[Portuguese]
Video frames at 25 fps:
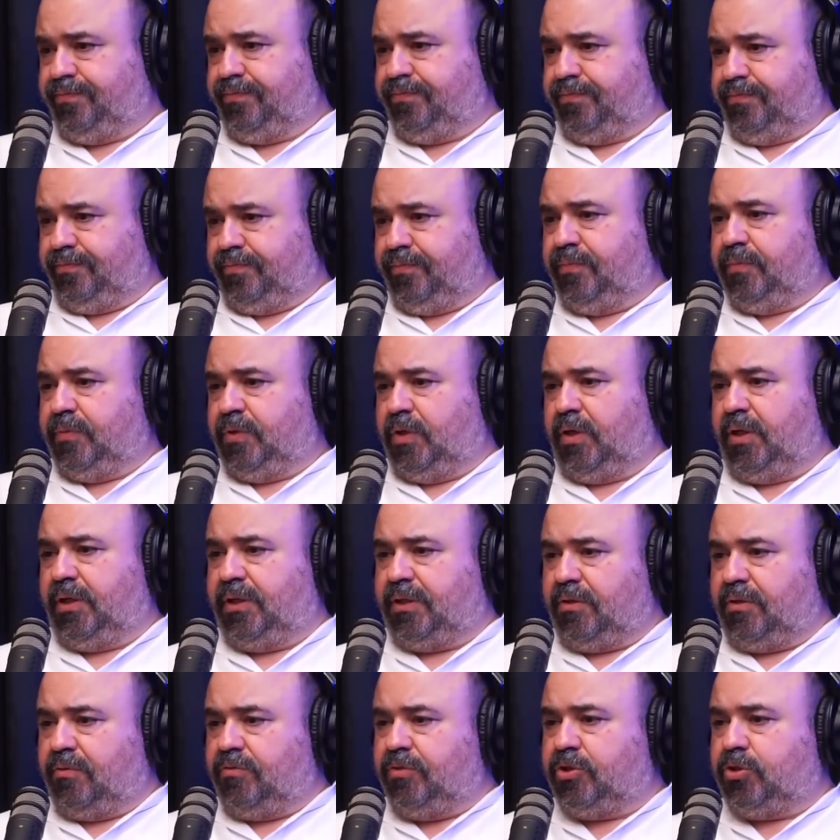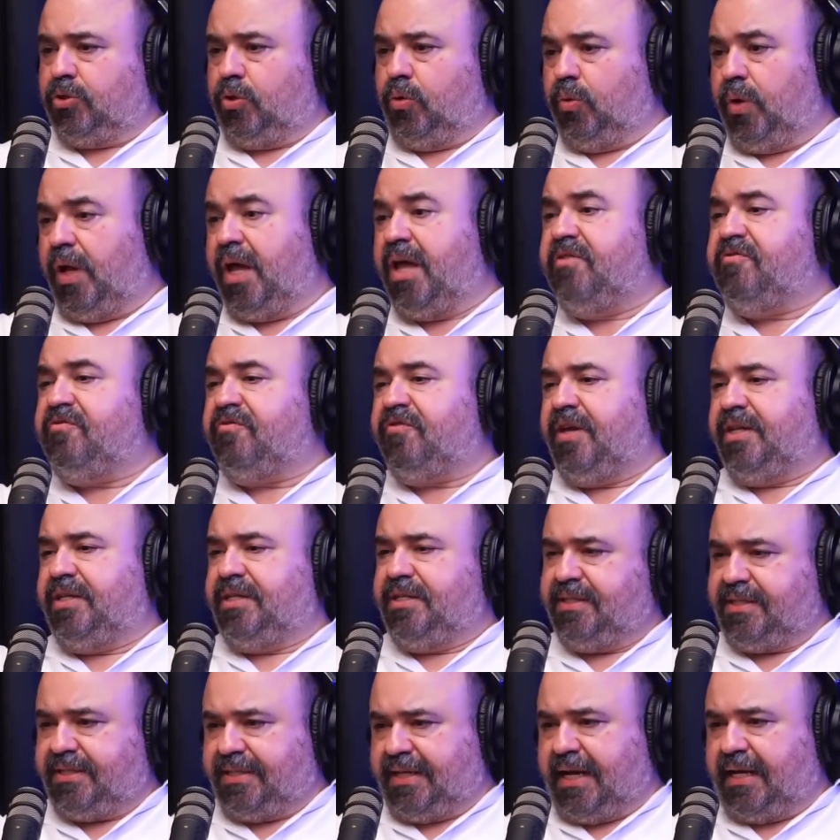Hum. Olha, então estou
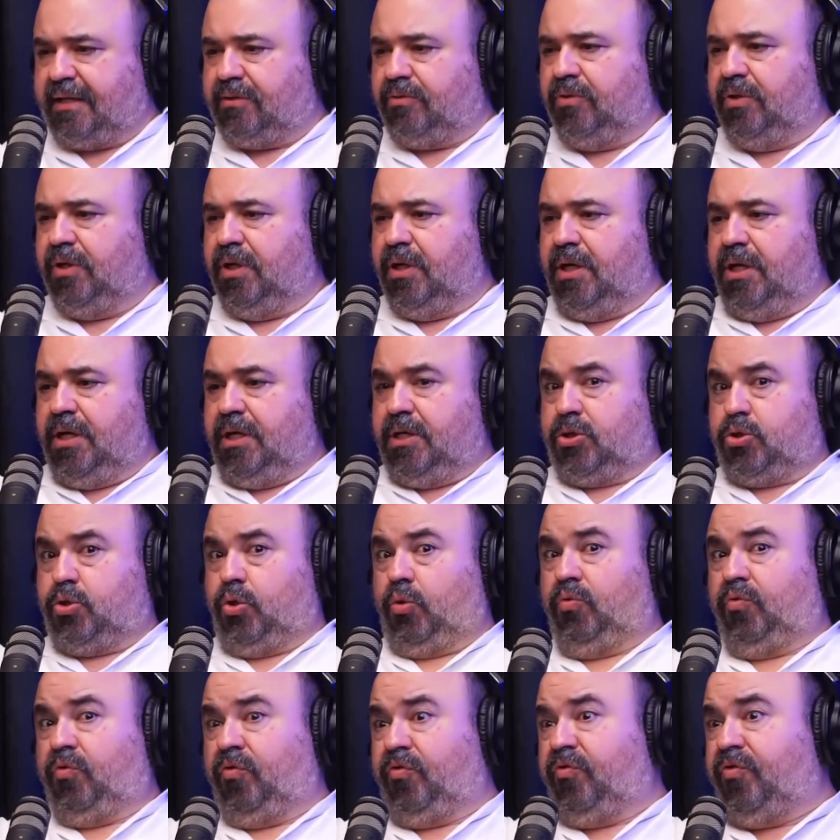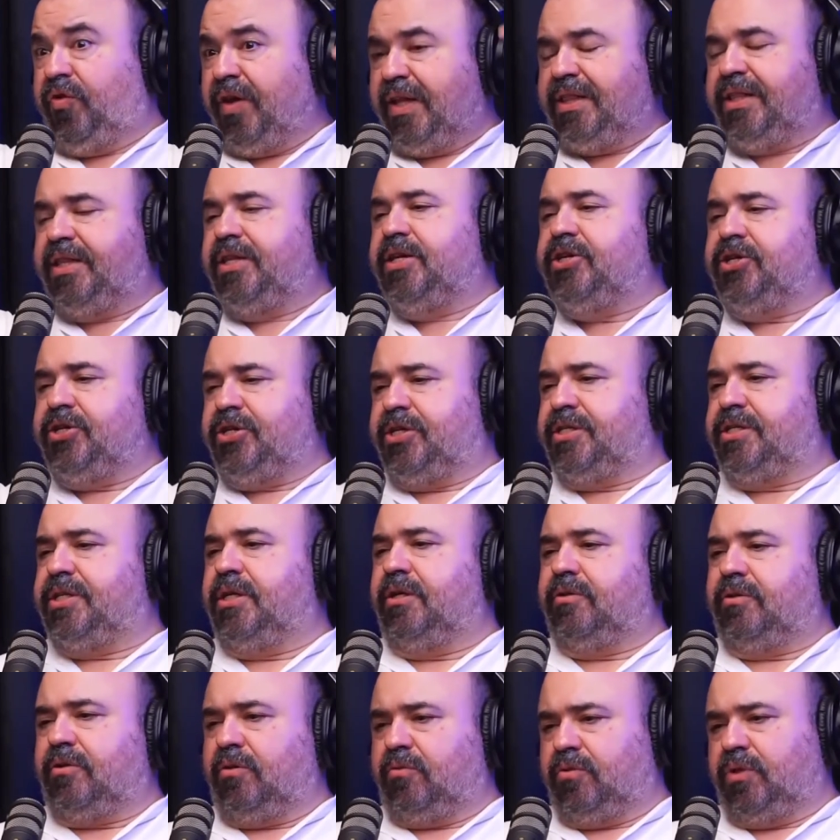enfeitiçado, estou
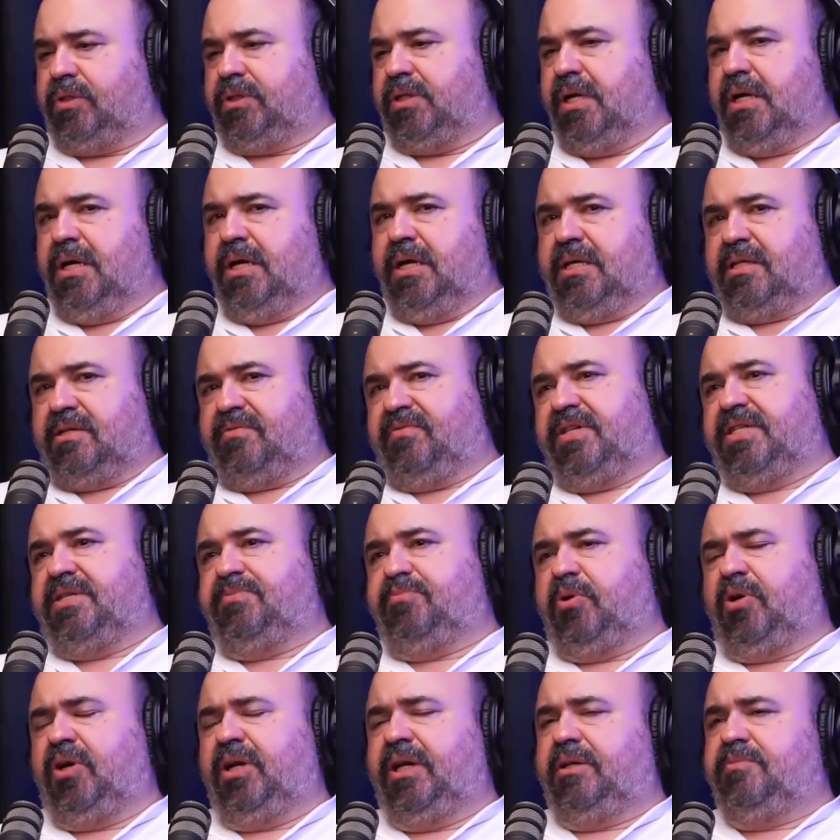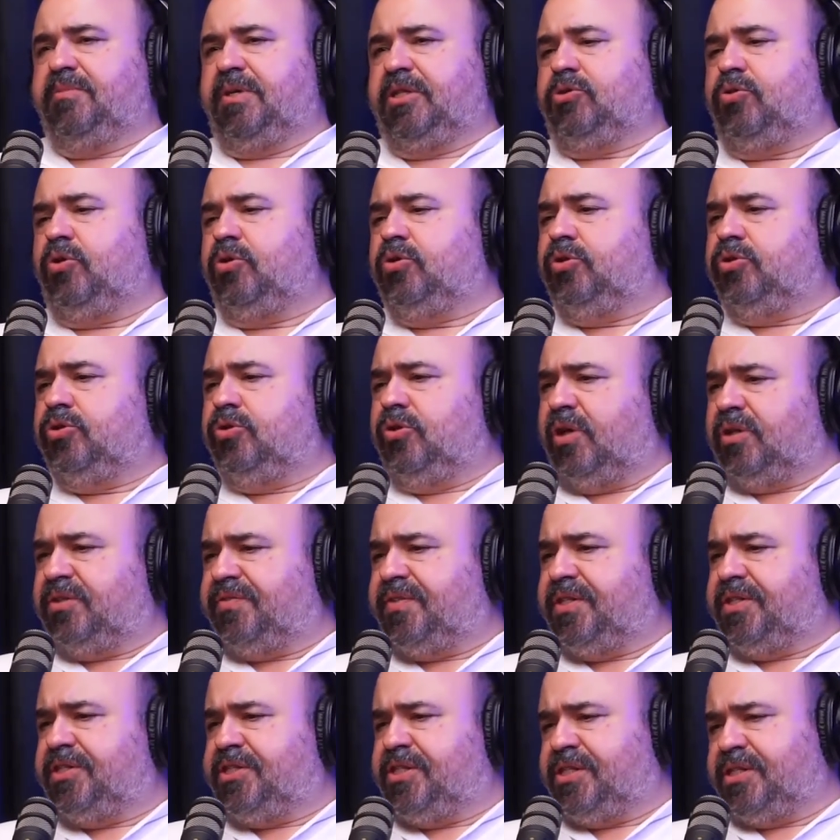fetichizando tal coisa. Você vai dizer, pô, Leandro, mas todos nós
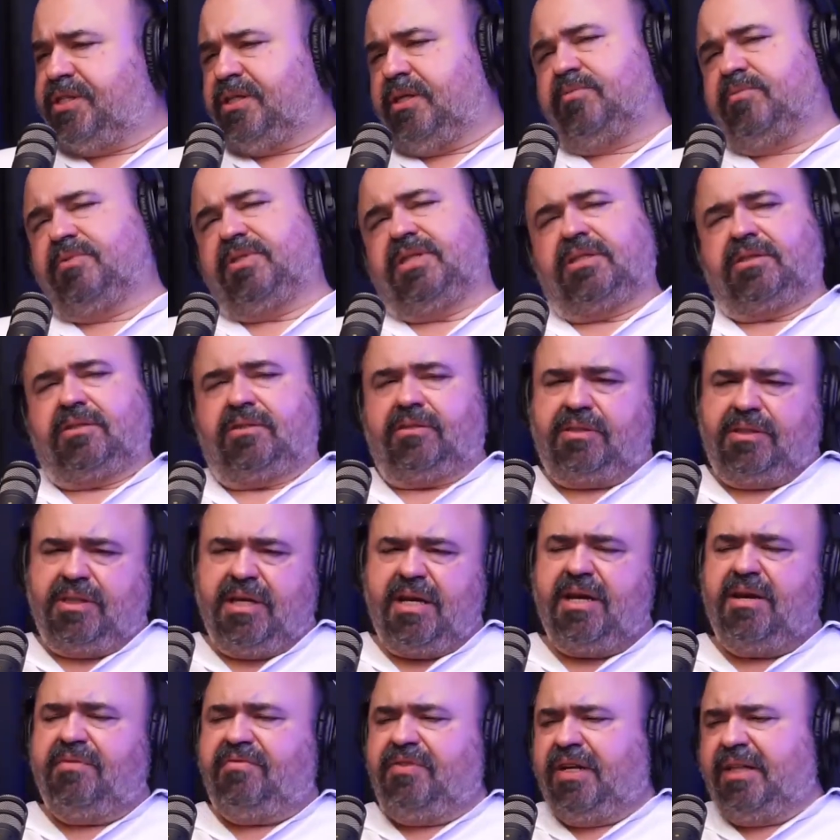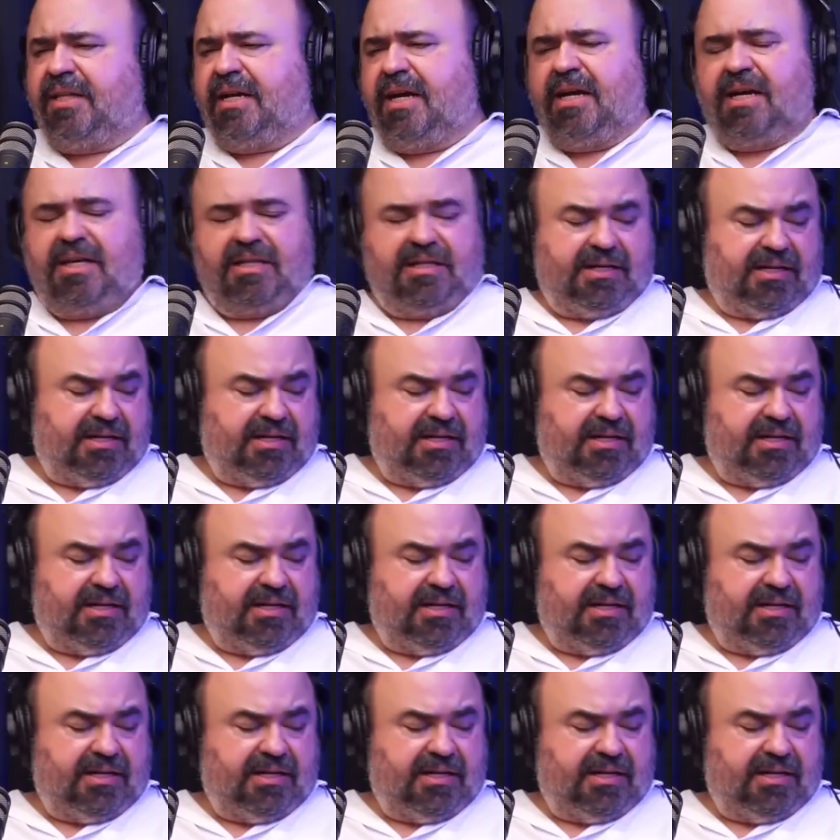fetichizamos certas coisas. Sim, é verdade.